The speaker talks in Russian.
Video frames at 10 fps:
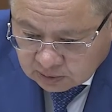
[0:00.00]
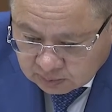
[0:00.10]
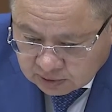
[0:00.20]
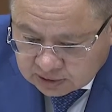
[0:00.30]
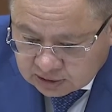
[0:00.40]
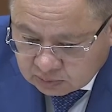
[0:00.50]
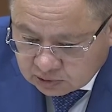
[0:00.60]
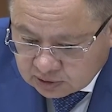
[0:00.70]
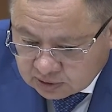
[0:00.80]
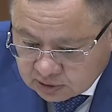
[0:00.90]
перед собой
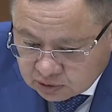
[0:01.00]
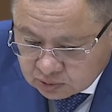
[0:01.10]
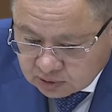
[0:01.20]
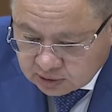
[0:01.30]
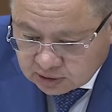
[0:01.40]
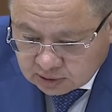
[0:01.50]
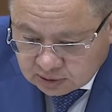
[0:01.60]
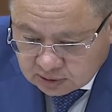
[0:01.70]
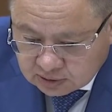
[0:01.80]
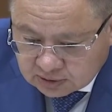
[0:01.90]
задачу дальше
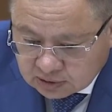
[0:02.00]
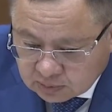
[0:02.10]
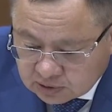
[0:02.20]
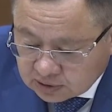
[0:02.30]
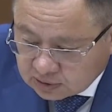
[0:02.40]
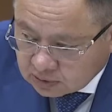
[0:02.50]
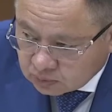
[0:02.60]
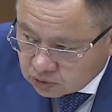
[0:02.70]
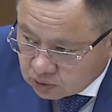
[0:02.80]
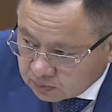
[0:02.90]
стремиться к тому,
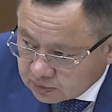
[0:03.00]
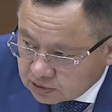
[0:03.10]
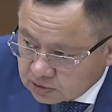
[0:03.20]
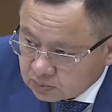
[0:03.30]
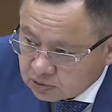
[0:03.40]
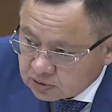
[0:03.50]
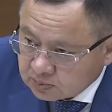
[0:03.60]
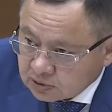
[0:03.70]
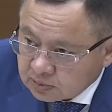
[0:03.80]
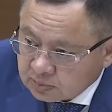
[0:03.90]
чтобы в каждом
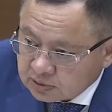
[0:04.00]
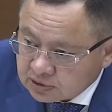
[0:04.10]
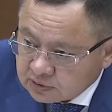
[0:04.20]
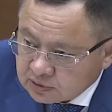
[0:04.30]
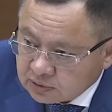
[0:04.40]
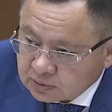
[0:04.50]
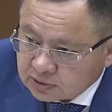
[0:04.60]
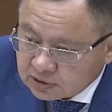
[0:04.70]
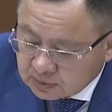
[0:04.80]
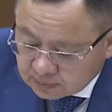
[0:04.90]
муниципальном образовании у
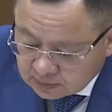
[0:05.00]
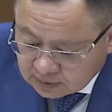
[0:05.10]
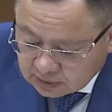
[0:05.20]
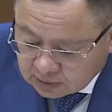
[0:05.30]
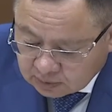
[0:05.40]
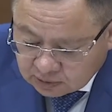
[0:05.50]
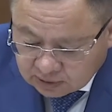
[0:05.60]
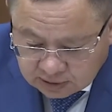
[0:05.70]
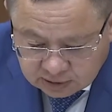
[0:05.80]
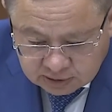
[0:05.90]
нас такие вот
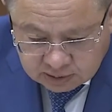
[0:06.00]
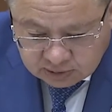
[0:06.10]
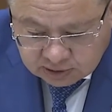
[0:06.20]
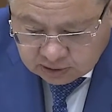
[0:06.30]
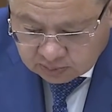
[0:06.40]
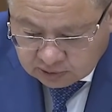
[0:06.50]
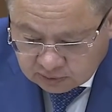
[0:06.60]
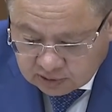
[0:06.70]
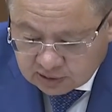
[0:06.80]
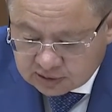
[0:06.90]
арендные объекты
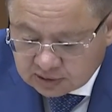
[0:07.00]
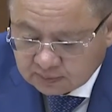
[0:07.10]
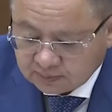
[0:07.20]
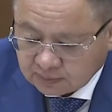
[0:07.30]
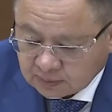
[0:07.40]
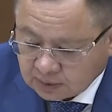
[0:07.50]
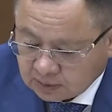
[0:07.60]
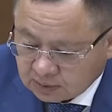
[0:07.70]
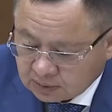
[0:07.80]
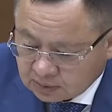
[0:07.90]
появлялись.
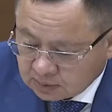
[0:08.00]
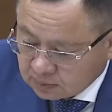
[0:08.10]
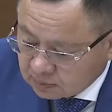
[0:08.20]
Эм,